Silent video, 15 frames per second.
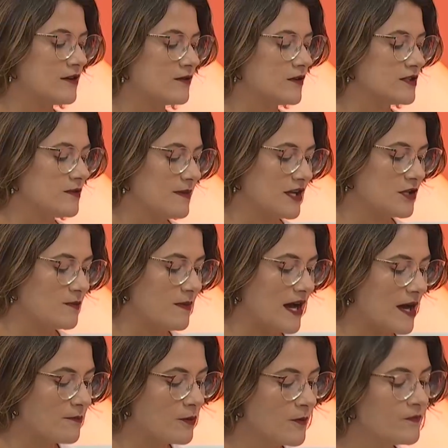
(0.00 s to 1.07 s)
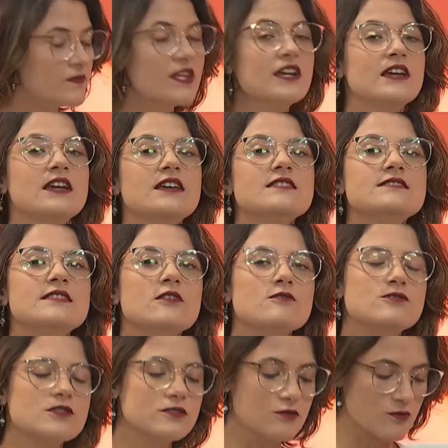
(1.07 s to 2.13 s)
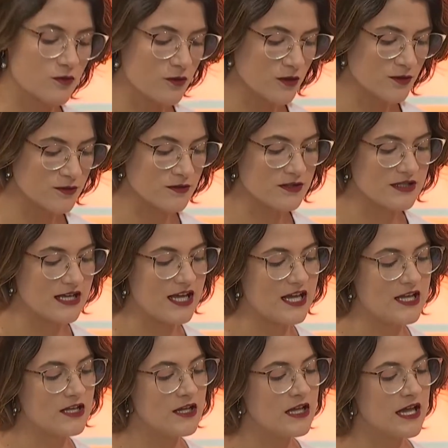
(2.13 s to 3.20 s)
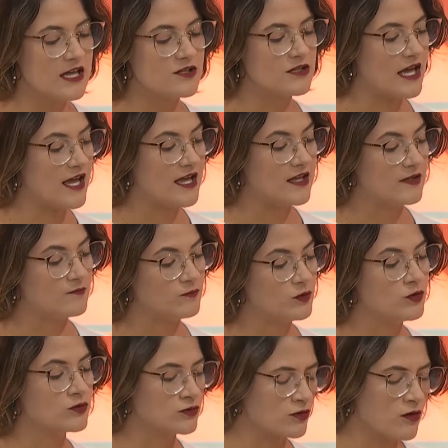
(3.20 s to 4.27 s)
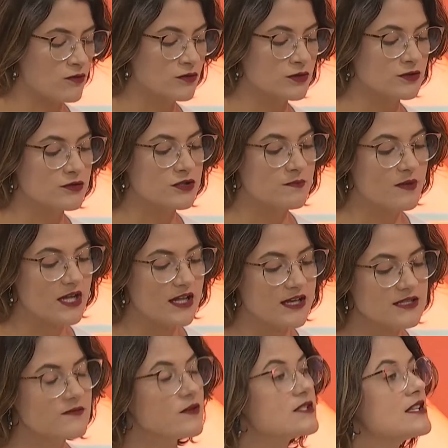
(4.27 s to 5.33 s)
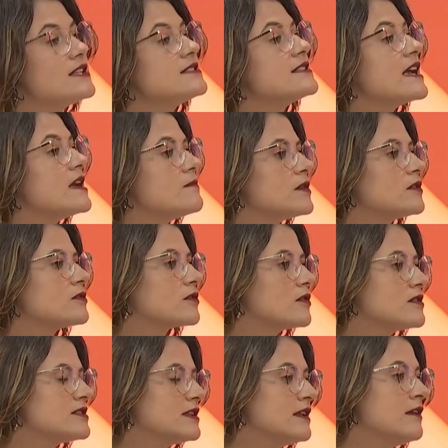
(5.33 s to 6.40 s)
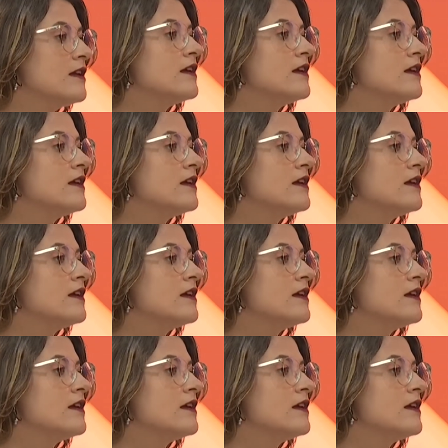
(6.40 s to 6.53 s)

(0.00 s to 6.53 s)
o nosso bate-papo, em seus discursos, né, é, nos concursos de beleza, você sempre trouxe